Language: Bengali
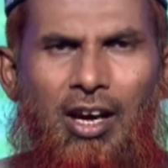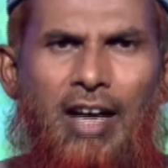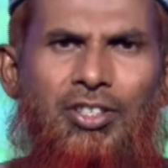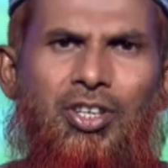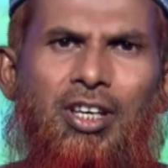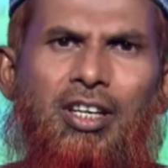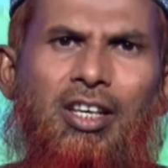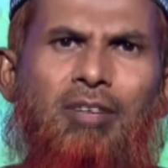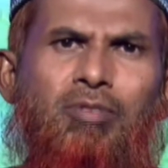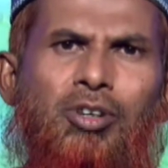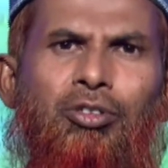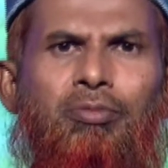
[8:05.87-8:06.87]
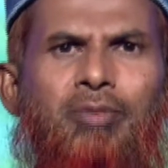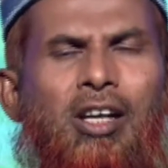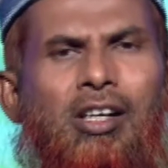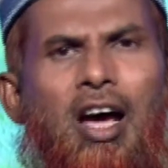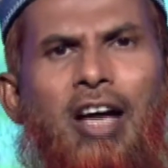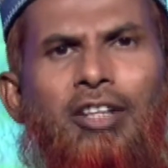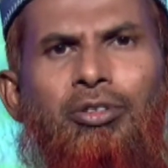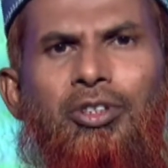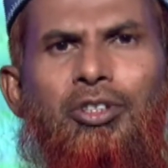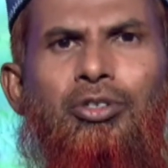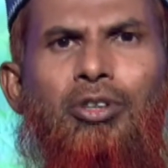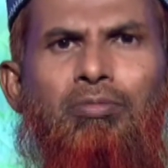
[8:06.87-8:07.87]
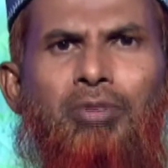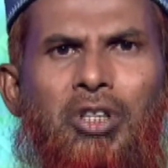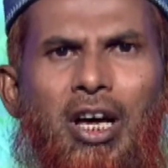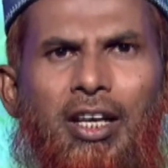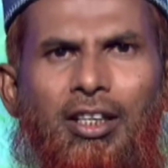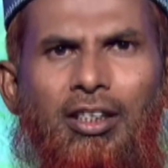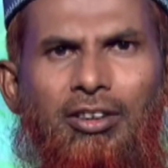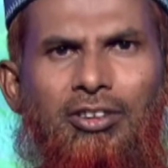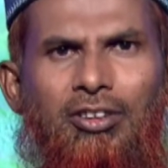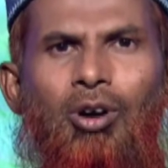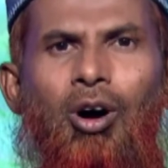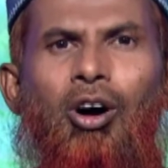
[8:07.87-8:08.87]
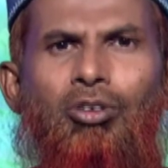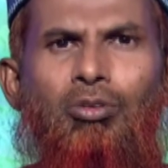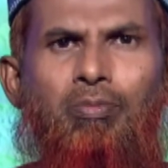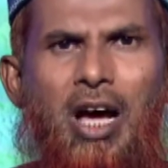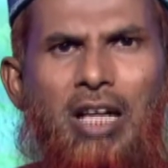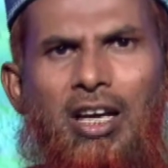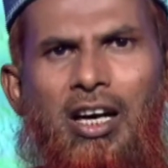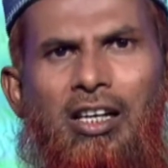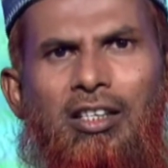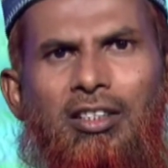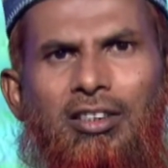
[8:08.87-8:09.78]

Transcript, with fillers: আজকে বর্তমান আধুনিক সভ্যতায় ঘর বাধার